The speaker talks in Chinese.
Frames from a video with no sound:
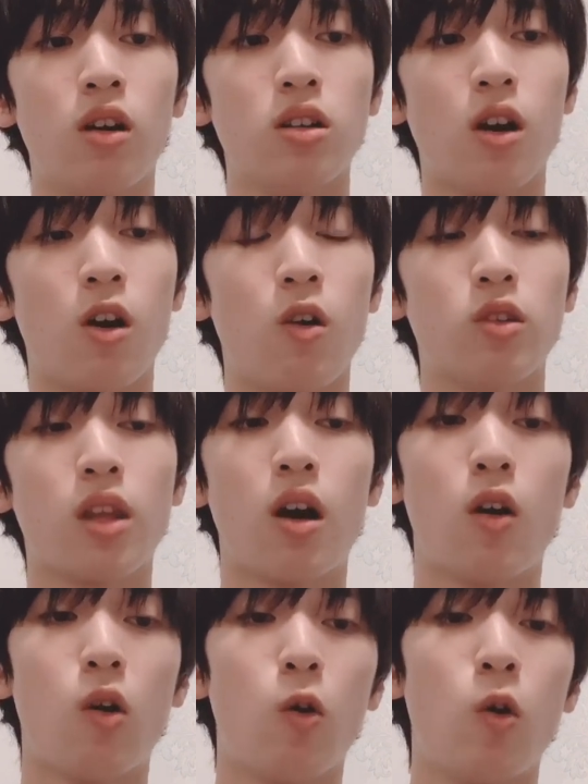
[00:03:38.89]
然后
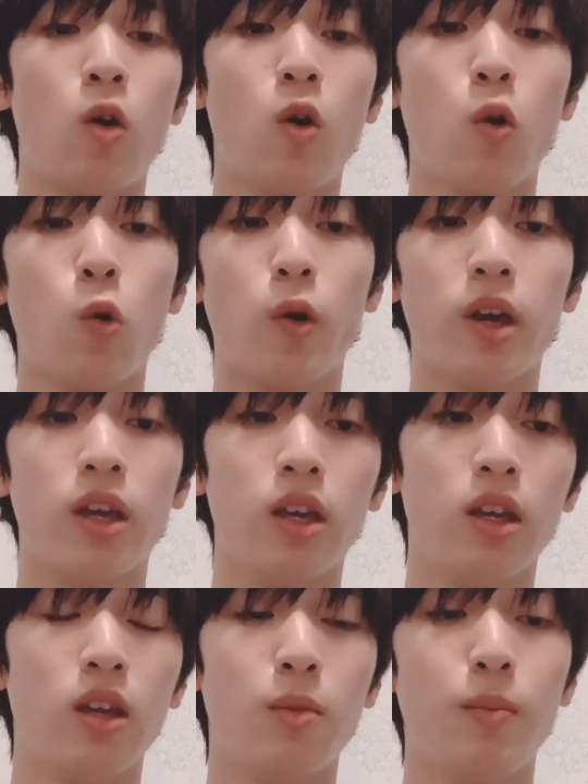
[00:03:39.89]
到
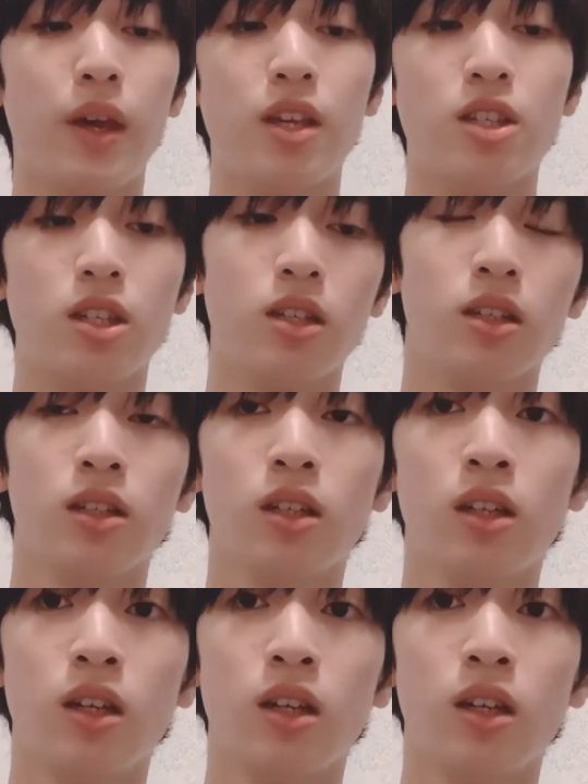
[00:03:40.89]
回北京，